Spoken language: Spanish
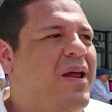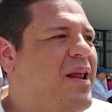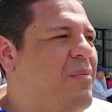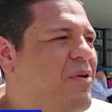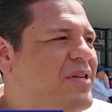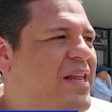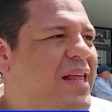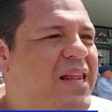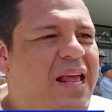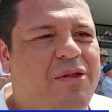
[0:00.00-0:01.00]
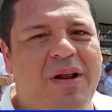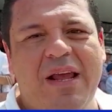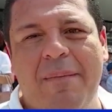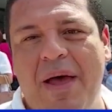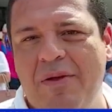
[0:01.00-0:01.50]
venimos atendiendo el
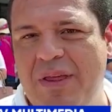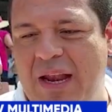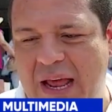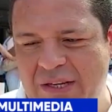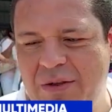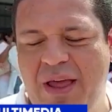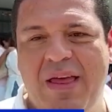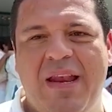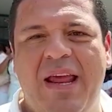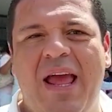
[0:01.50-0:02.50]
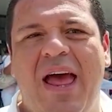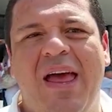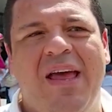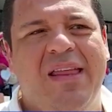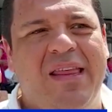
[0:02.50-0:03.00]
llamado de la ciudadanía,
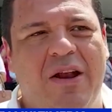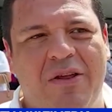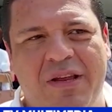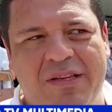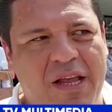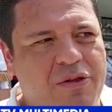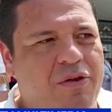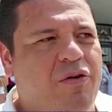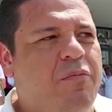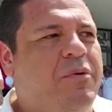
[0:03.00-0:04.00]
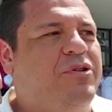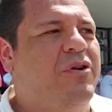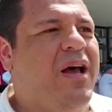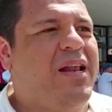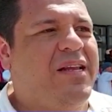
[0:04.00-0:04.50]
de los distintos grupos
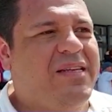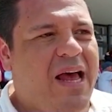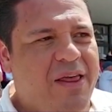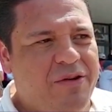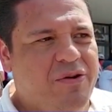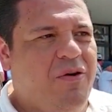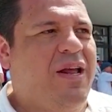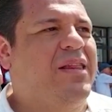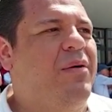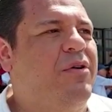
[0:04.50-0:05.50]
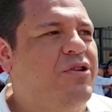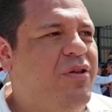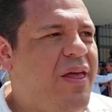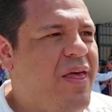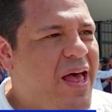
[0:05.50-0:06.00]
organizados, colectivos
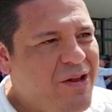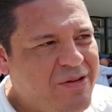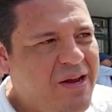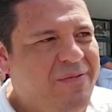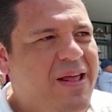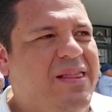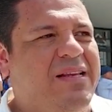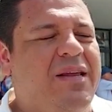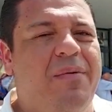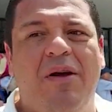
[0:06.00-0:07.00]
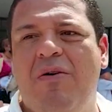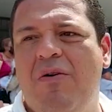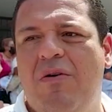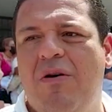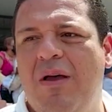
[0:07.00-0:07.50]
ciudadanos, el Frente Cívico
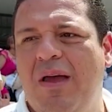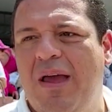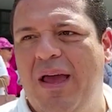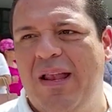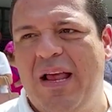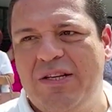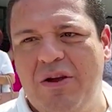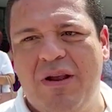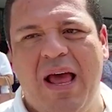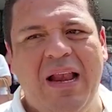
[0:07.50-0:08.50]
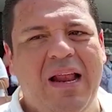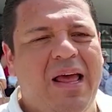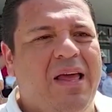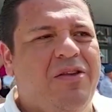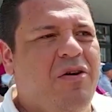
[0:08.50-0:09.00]
eh, Nacional.
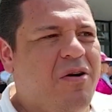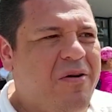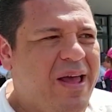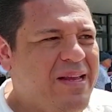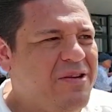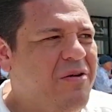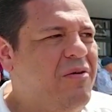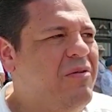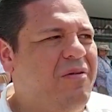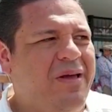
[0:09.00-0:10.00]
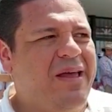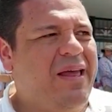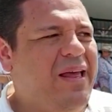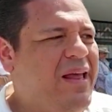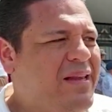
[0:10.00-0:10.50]
Yo creo que eso eh,
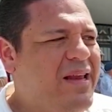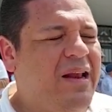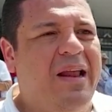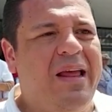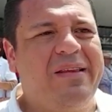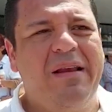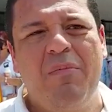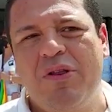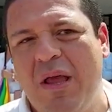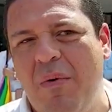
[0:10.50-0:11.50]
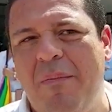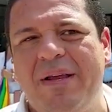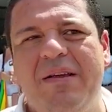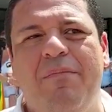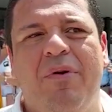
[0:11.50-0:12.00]
eh, es el, motivo
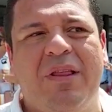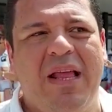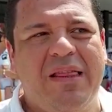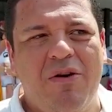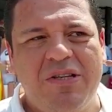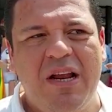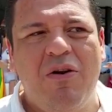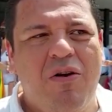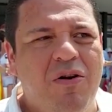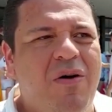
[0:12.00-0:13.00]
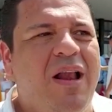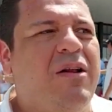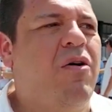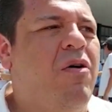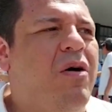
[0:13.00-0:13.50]
más importante. Hoy se logró
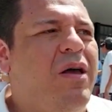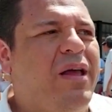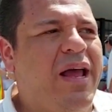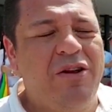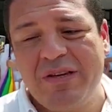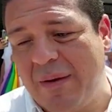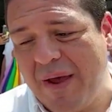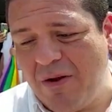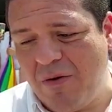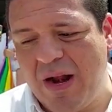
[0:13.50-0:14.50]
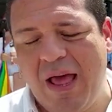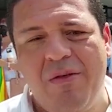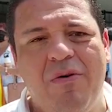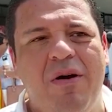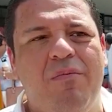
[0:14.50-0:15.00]
algo que no se había
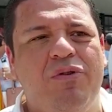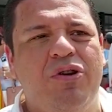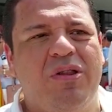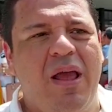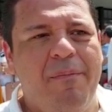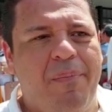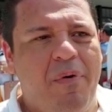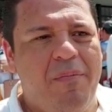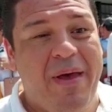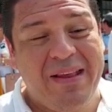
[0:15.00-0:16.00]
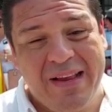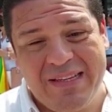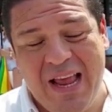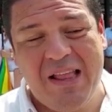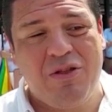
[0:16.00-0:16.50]
logrado en mucho tiempo. Más de
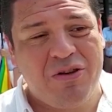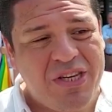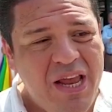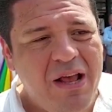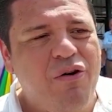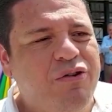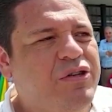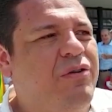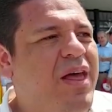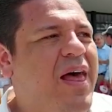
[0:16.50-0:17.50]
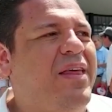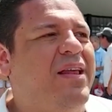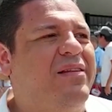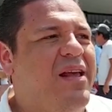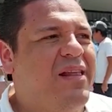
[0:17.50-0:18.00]
105
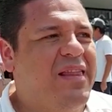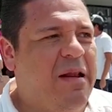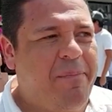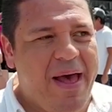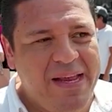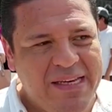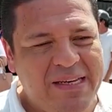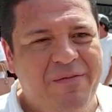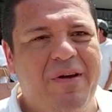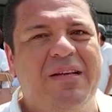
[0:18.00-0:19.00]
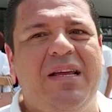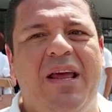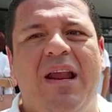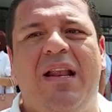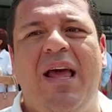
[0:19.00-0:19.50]
ciudades del país, se fue el
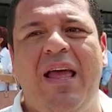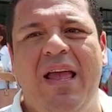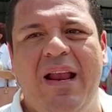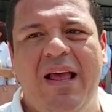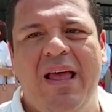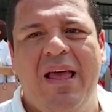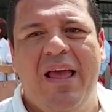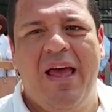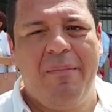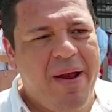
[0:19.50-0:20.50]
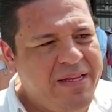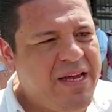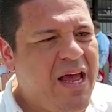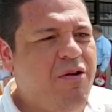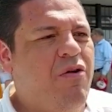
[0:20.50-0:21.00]
cierre el día de ayer, eh,
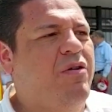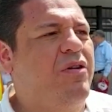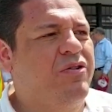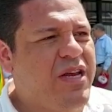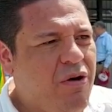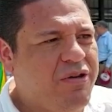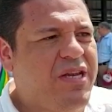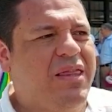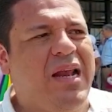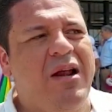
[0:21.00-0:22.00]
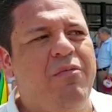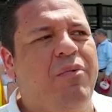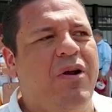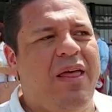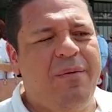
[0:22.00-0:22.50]
marcharon o se concentraron
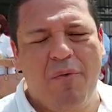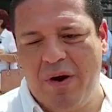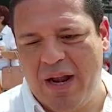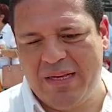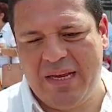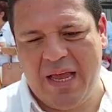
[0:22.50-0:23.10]
por la democracia.